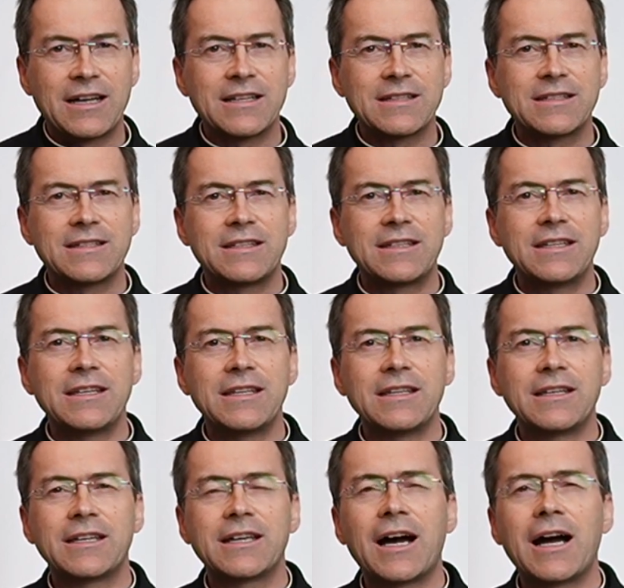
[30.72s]
dass
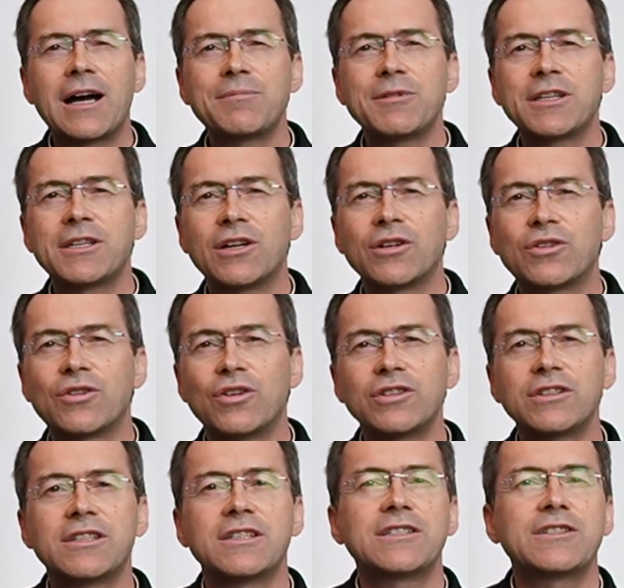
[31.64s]
die Gabe der
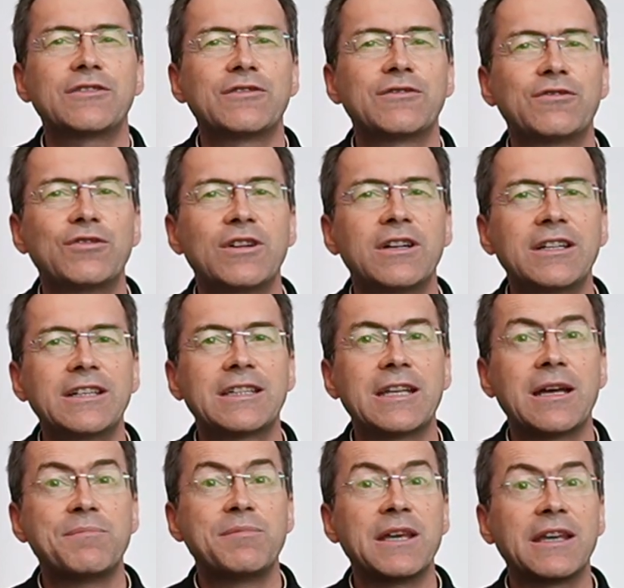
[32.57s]
Gottesfurcht
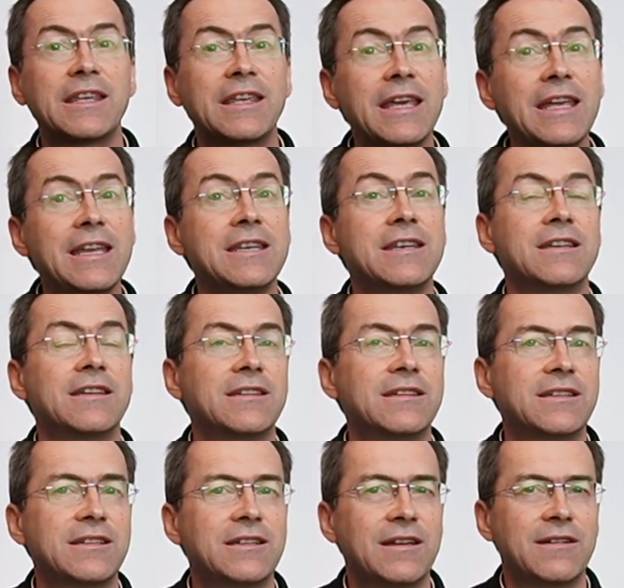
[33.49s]
der Beginn
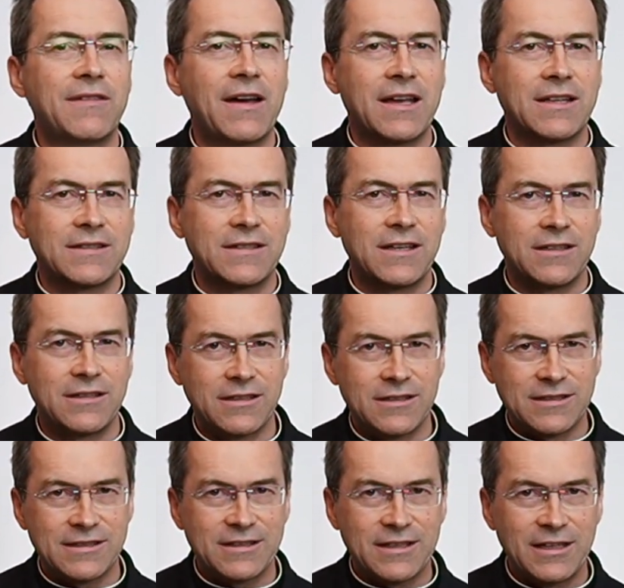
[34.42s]
der Weisheit
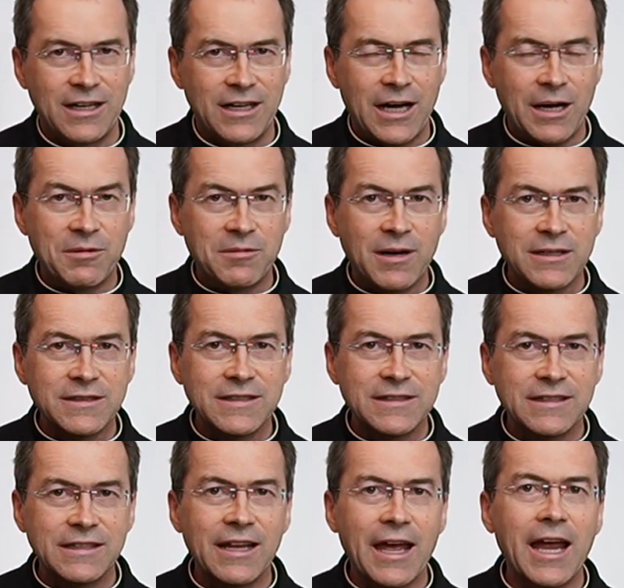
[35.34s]
ist. Aber was
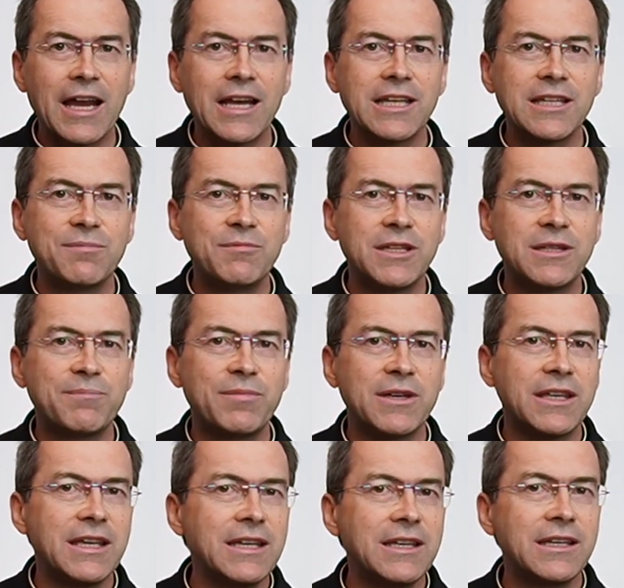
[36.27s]
ist denn eigentlich mit
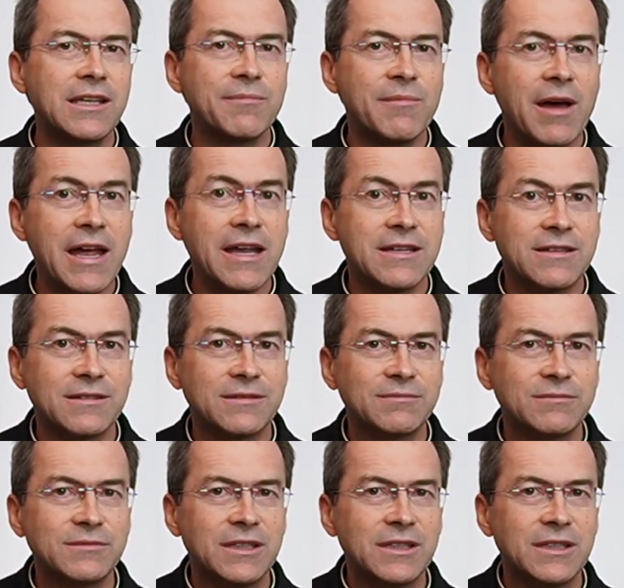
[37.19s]
Beginn gemeint?